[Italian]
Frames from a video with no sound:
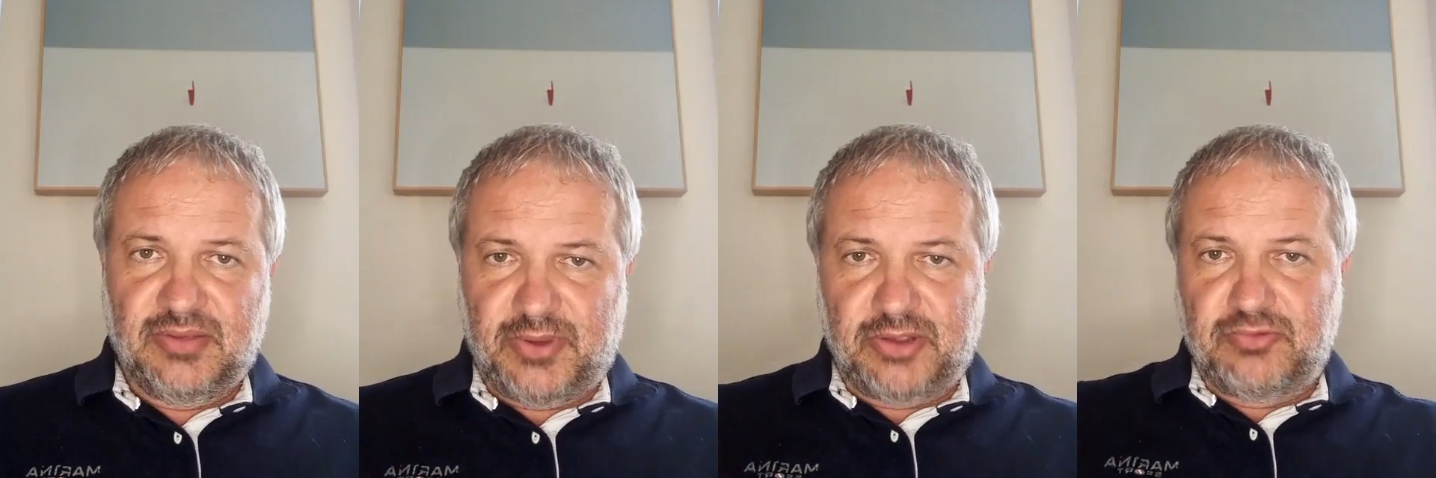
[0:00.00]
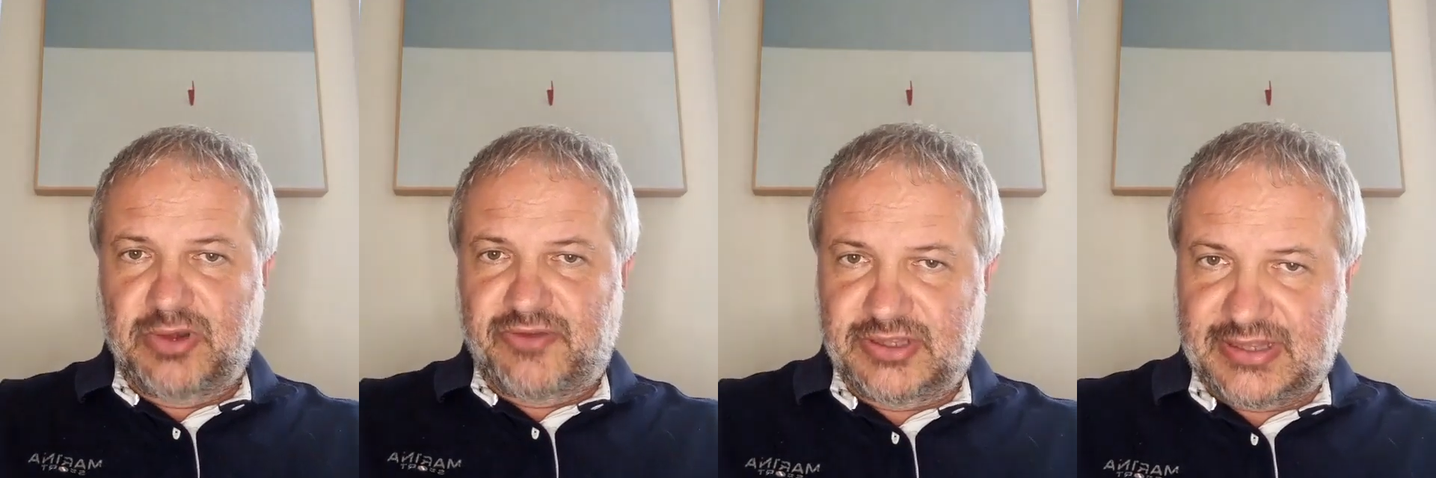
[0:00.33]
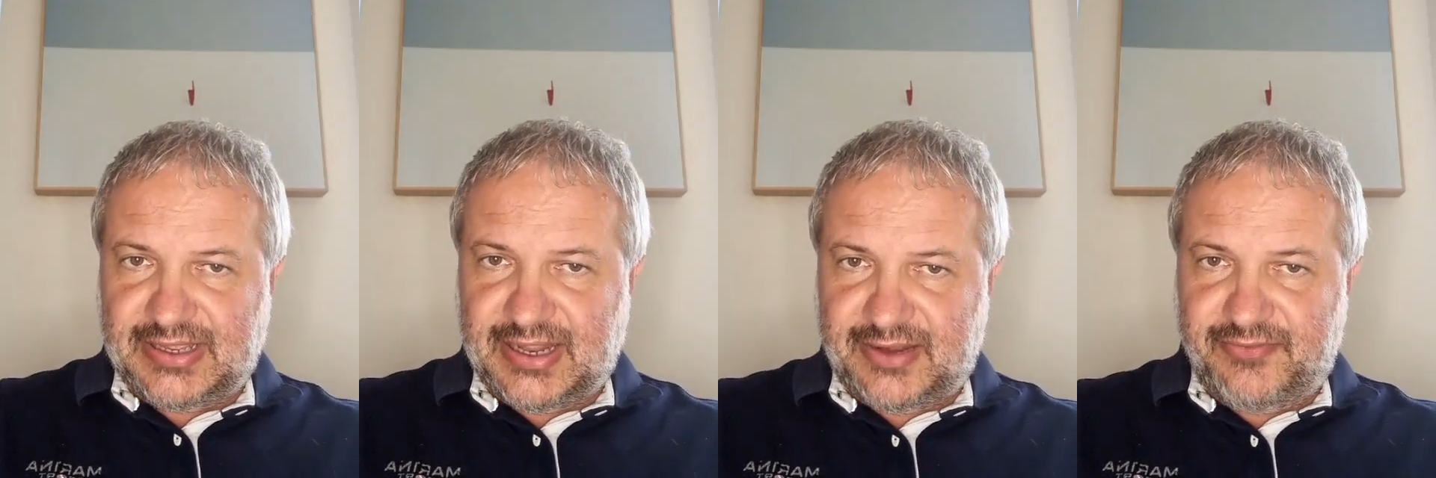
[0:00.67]
Poi una
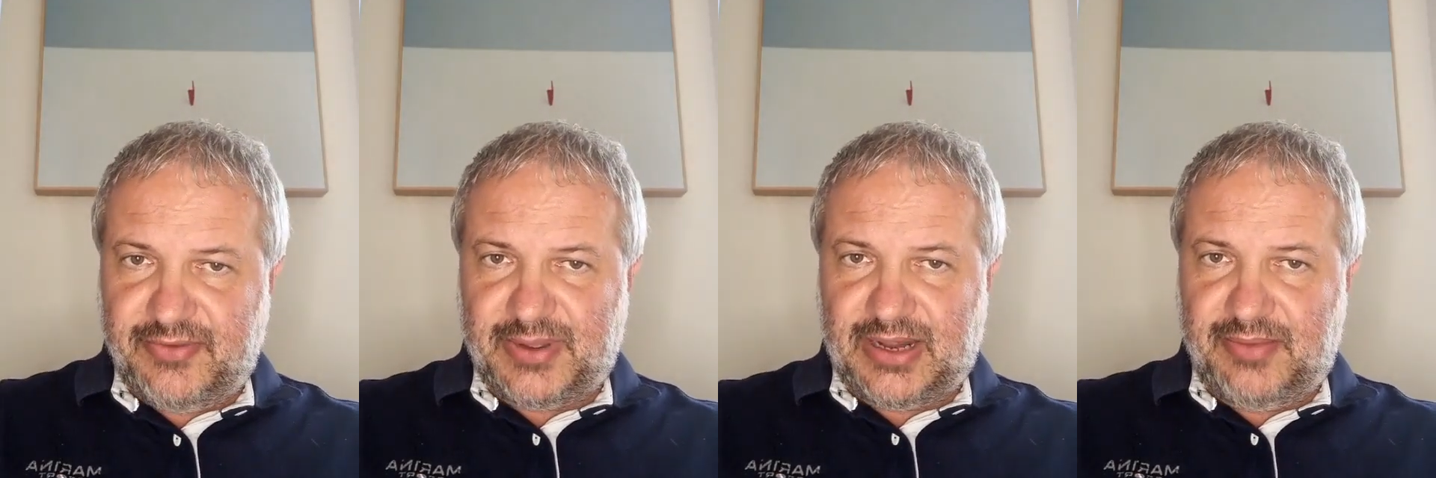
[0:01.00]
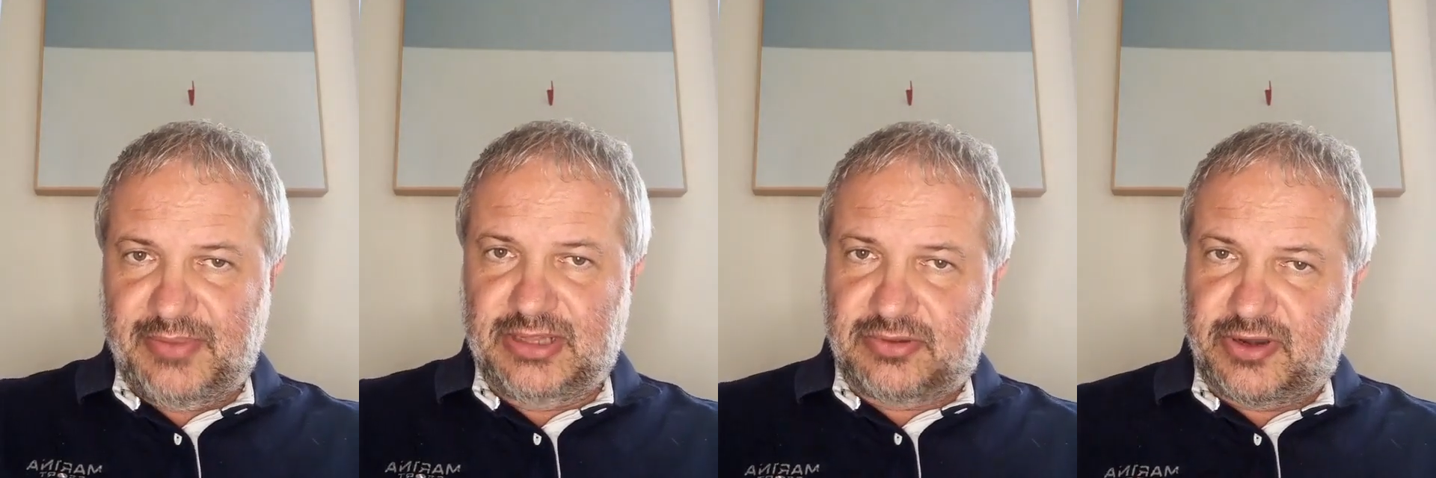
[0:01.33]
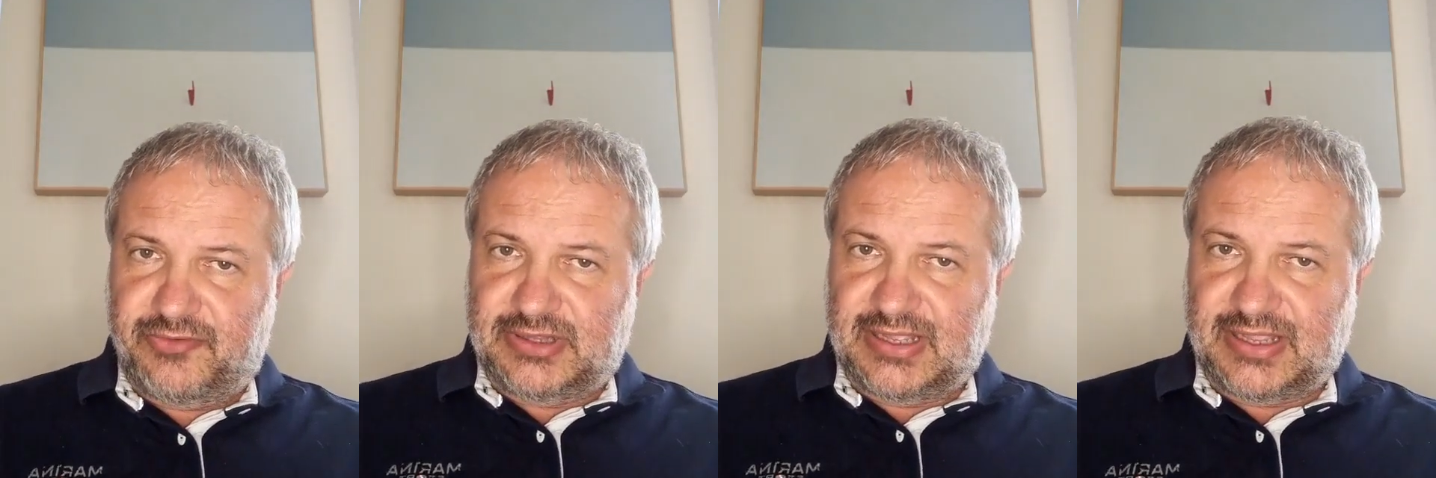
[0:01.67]
volta che arriva in Parlamento,
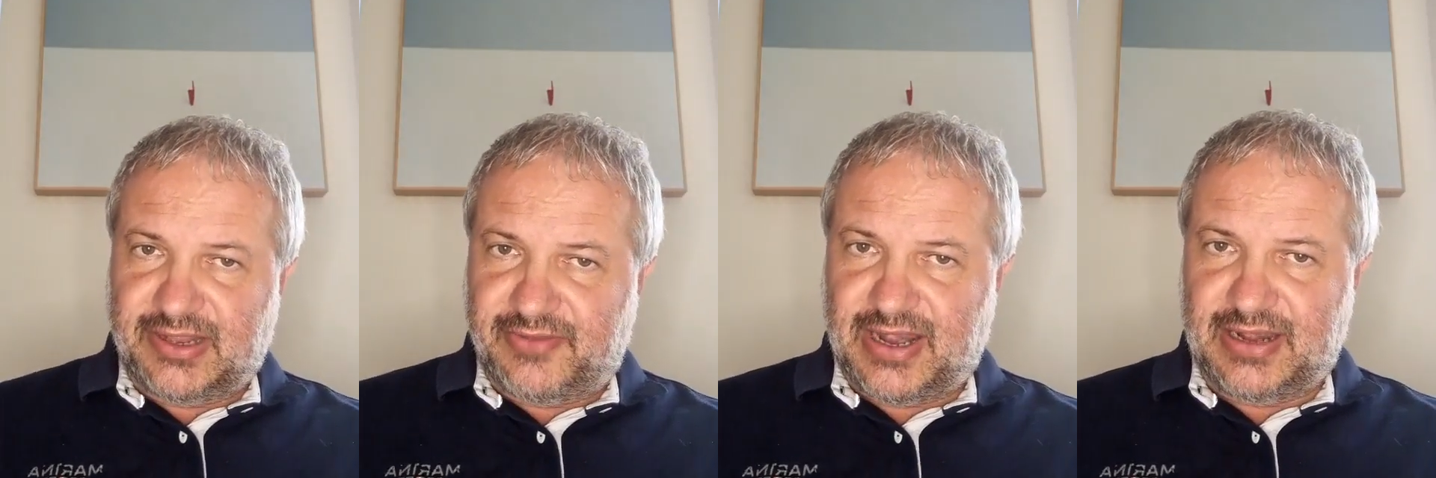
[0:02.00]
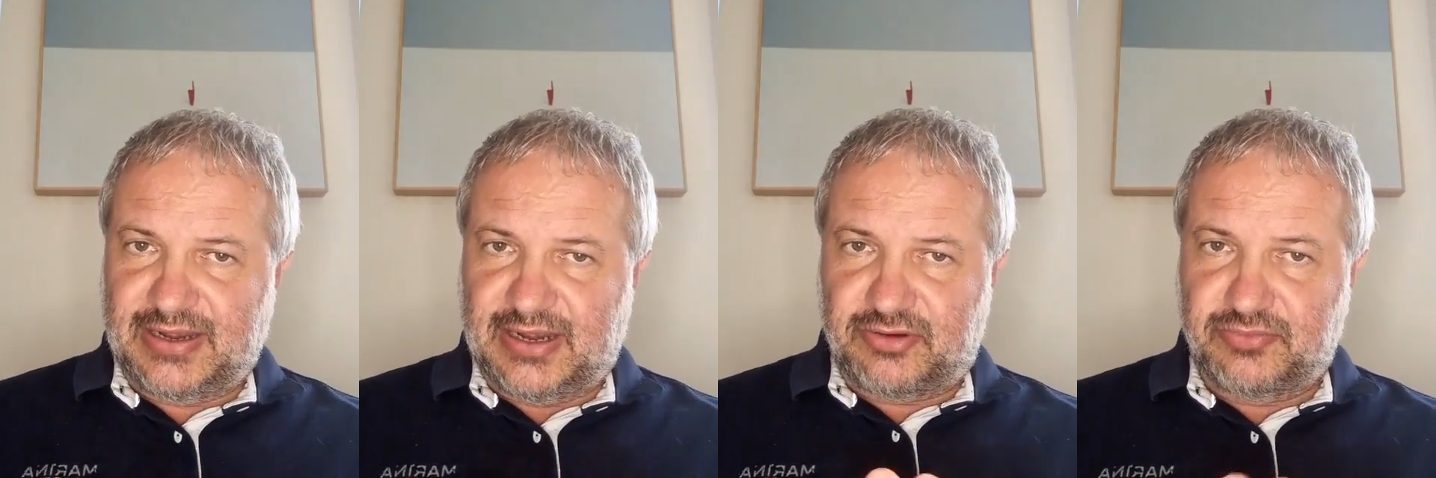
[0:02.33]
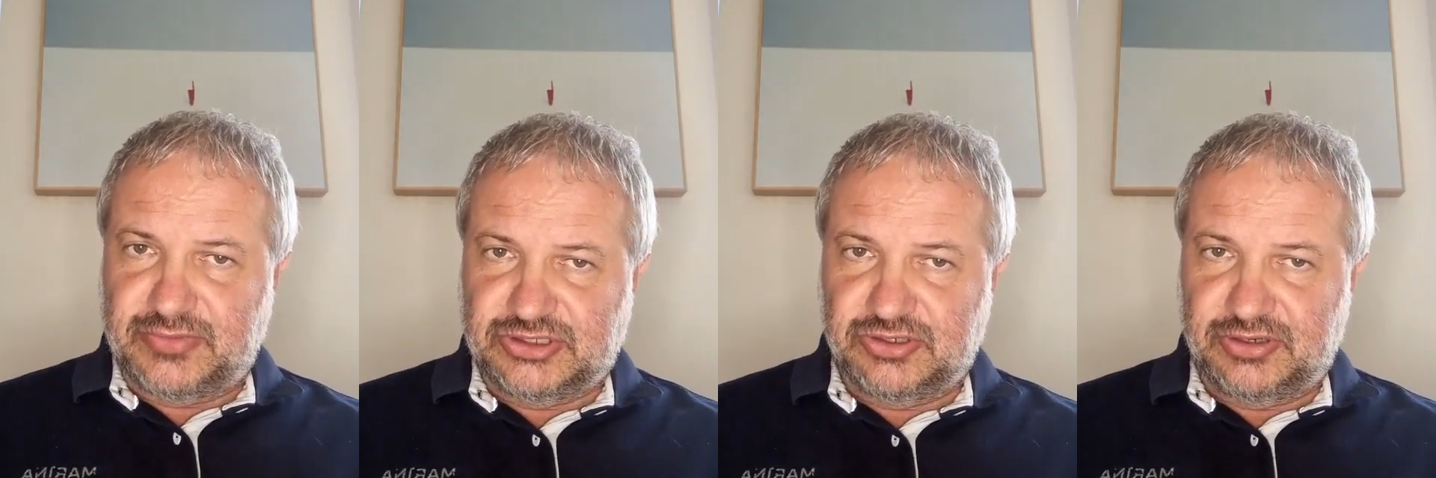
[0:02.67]
una volta che arriverà nelle
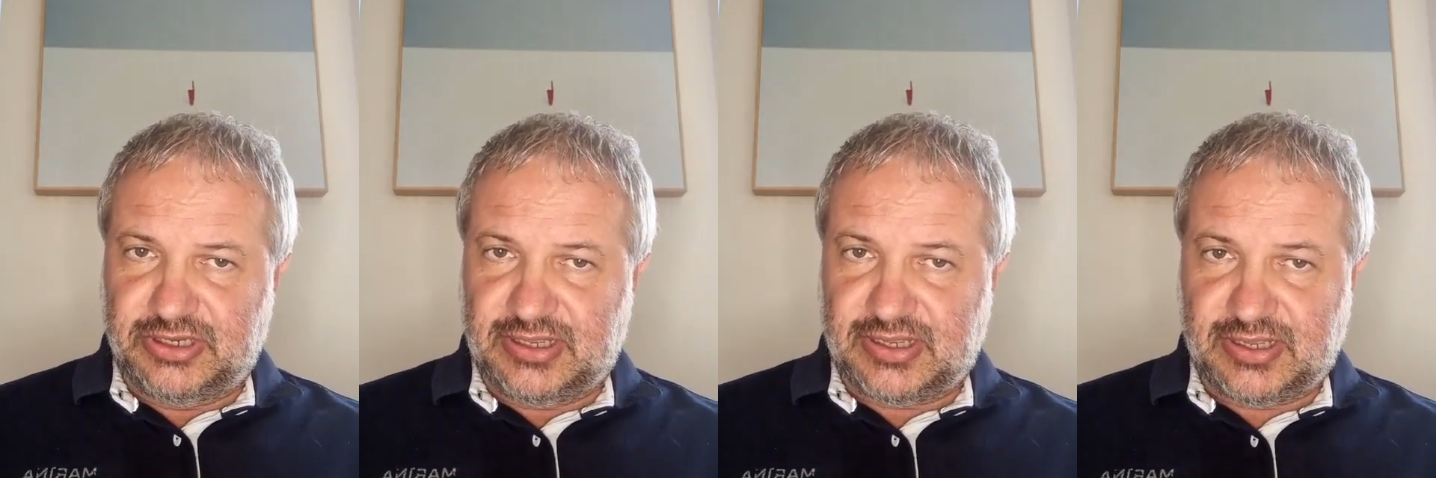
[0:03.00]
commissioni